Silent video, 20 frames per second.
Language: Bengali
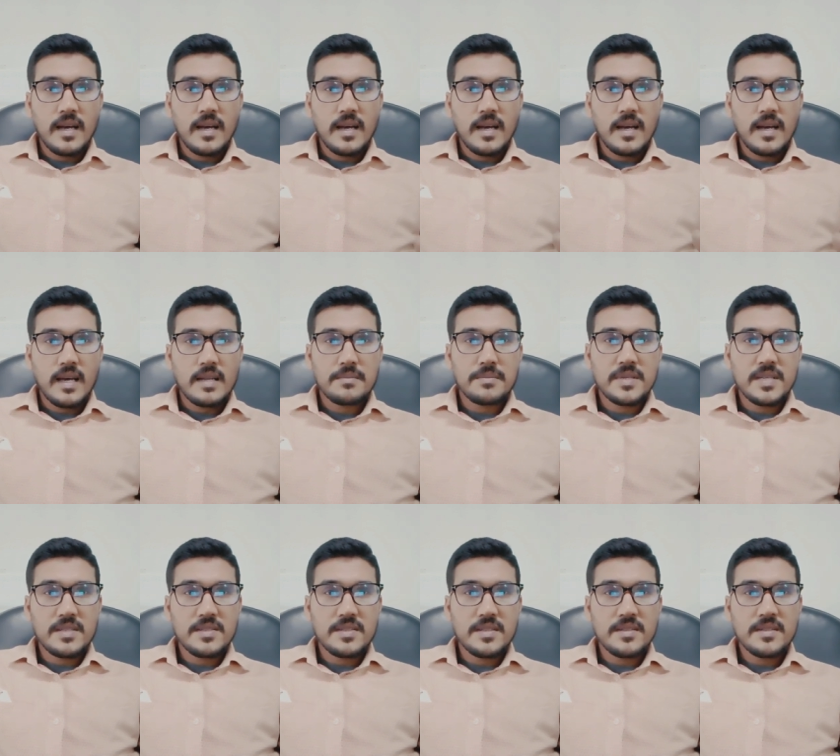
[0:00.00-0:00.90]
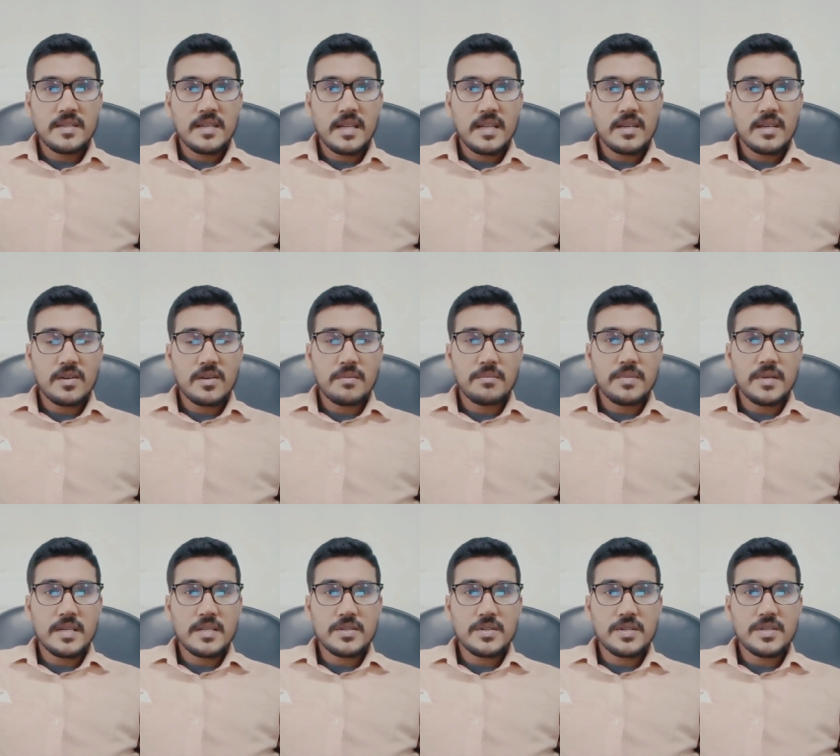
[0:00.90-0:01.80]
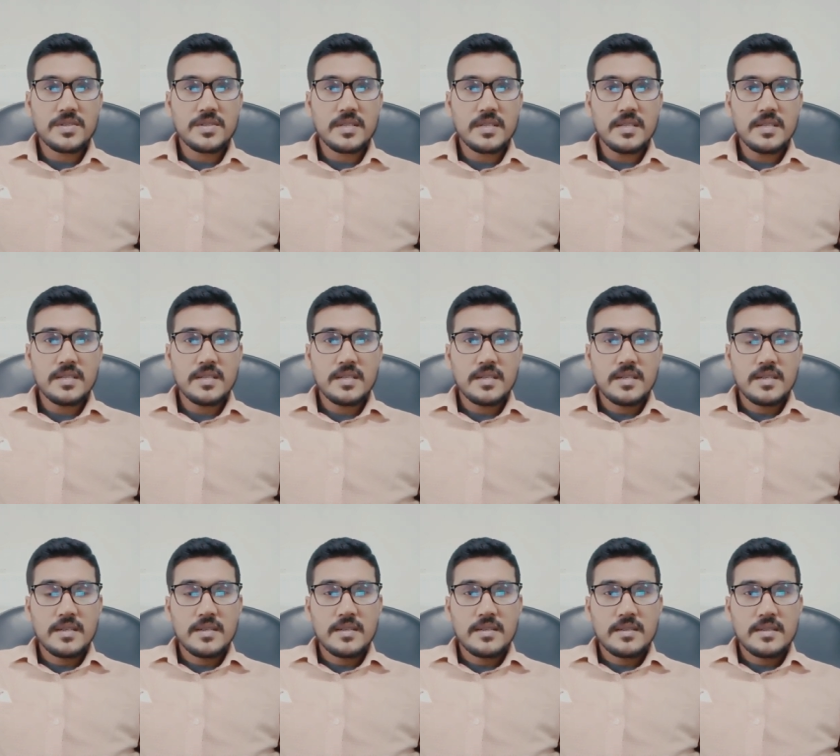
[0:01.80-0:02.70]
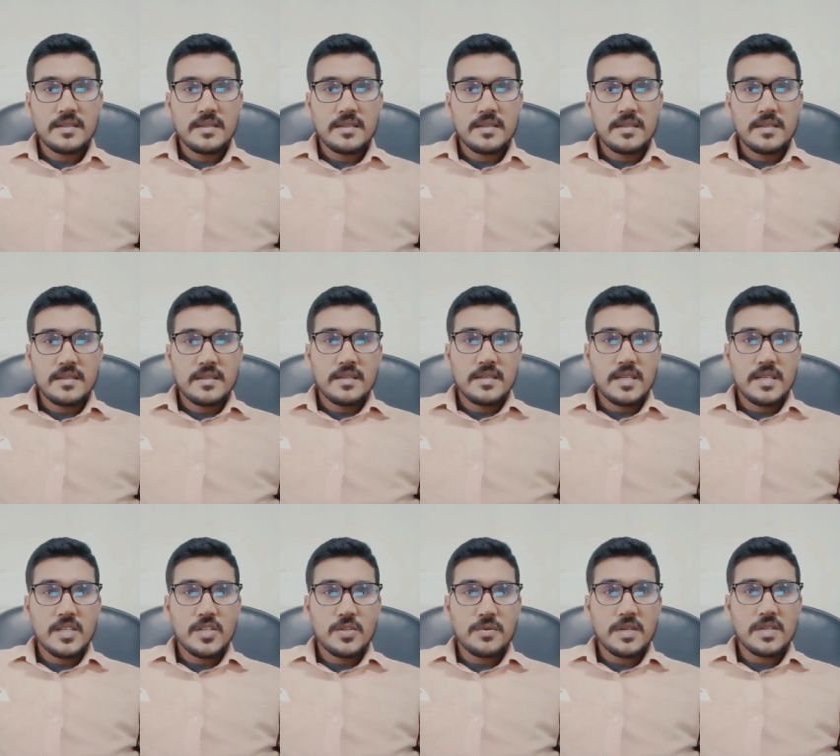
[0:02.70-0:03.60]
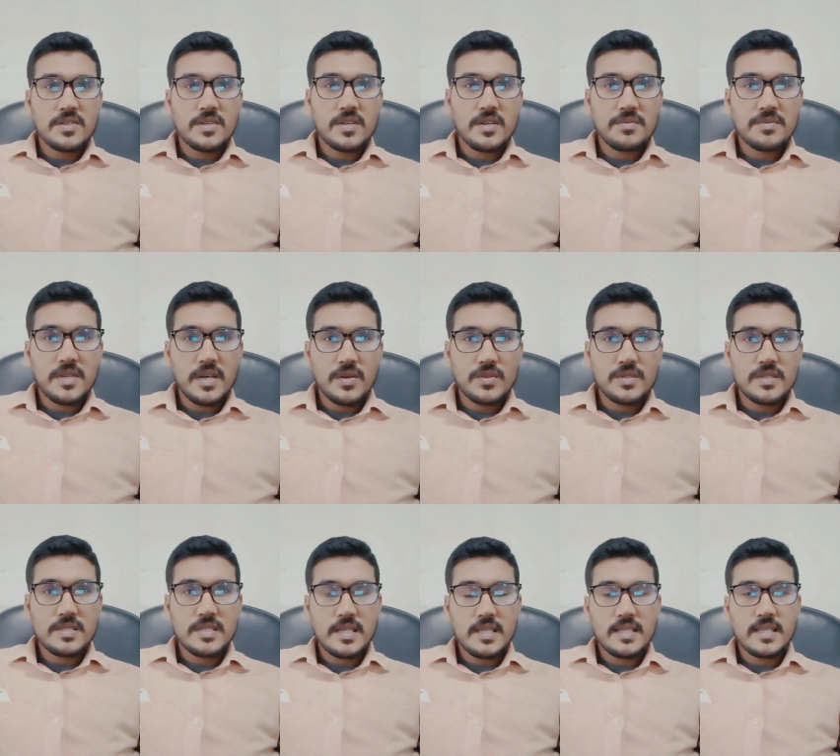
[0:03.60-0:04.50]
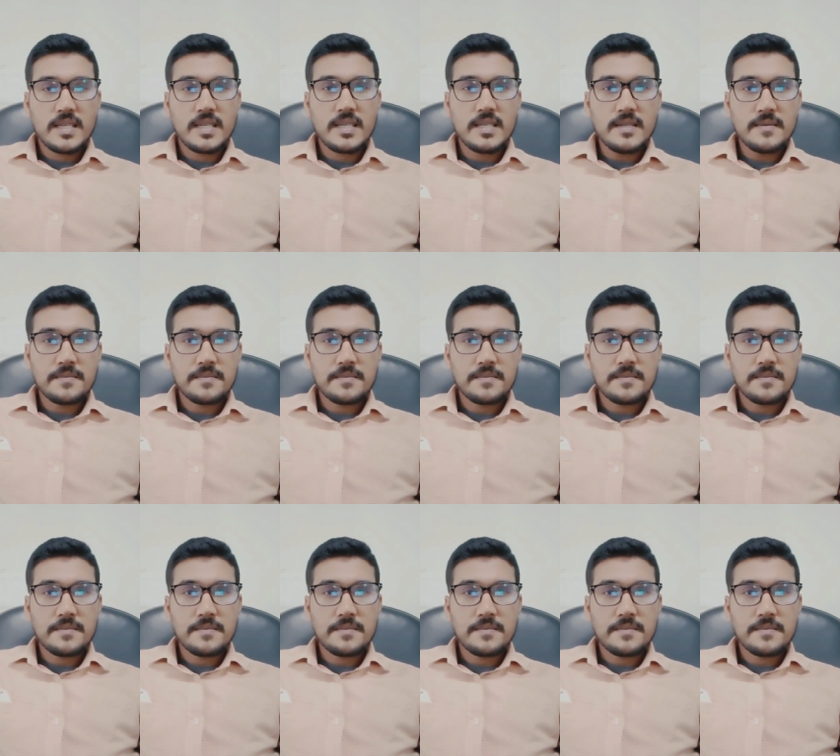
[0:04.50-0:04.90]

আর বিএসসি ইঞ্জিনিয়ারিং কমপ্লিট করেছি ইউনিভার্সিটি অফ সাউথ এশিয়া থেকে